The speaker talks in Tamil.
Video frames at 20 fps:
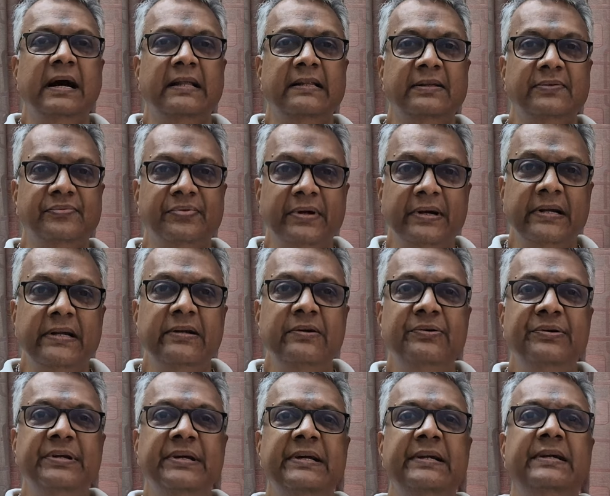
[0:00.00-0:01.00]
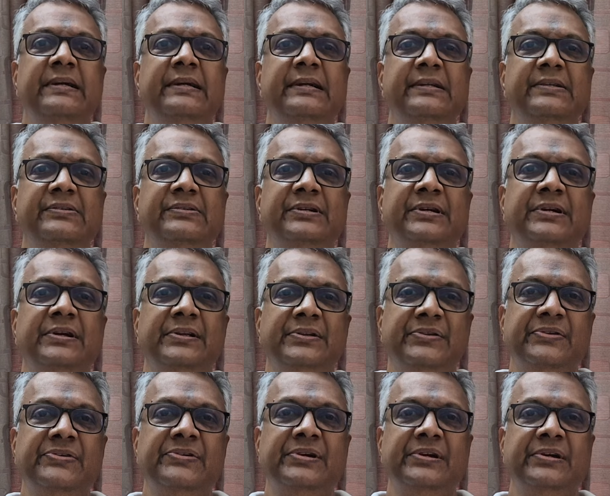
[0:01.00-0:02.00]
அந்த ஃபெட்டினுடைய இன்ட்ரெஸ்ட் ரேட்
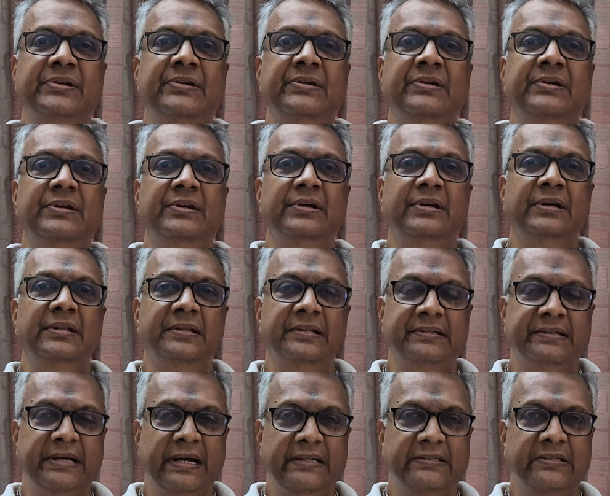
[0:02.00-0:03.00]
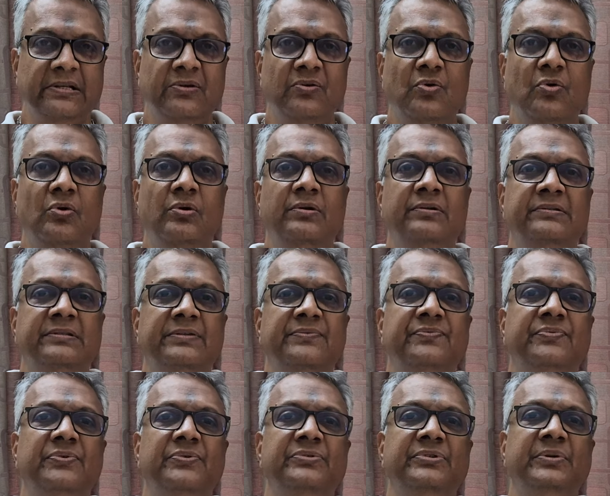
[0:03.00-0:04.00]
டெசிஷன் இந்த ஜாக்சன் ஹோல்
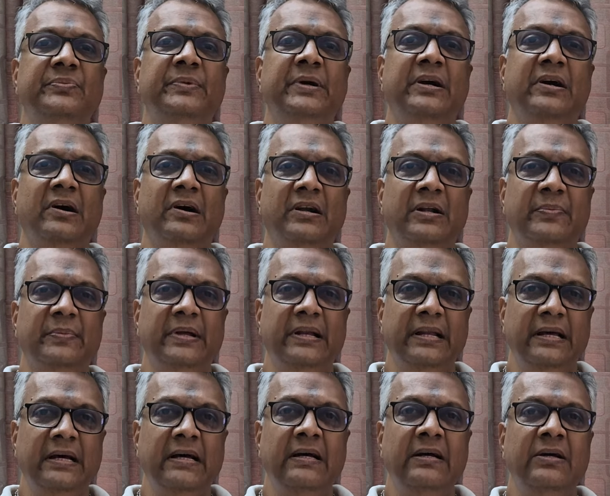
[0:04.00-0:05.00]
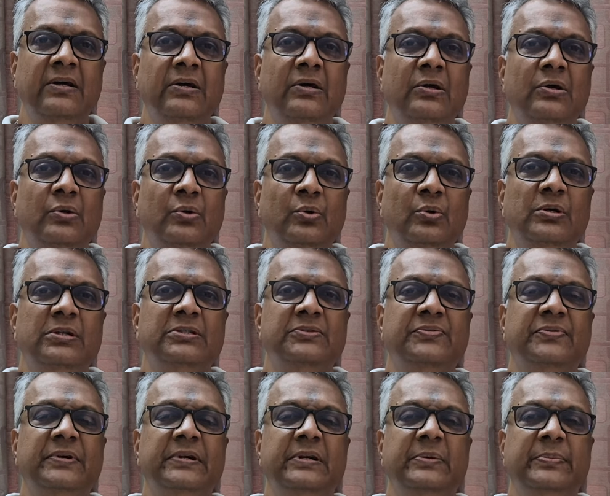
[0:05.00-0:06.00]
சிம்போசியம் எக்கானமியில் யூஎஸ்
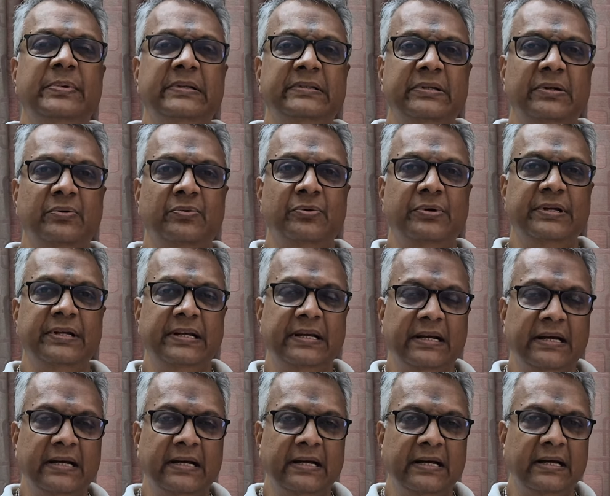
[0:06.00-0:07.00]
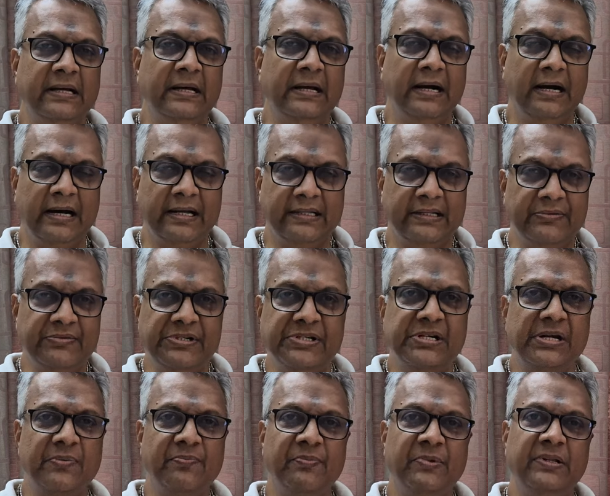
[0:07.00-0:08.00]
ஃபெட்டு பேசக்கூடிய அந்த
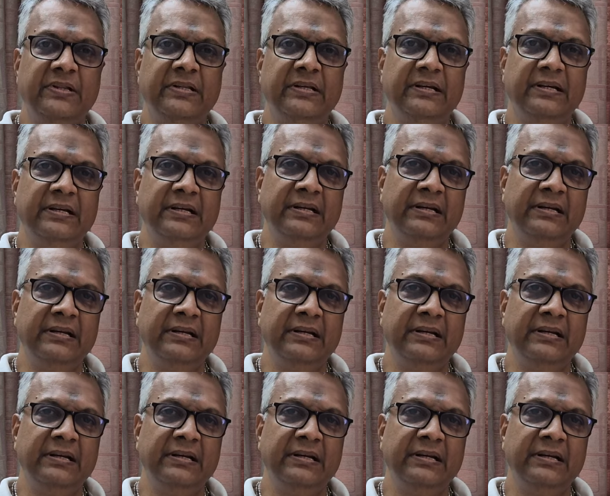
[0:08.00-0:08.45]
விஷயம் வந்து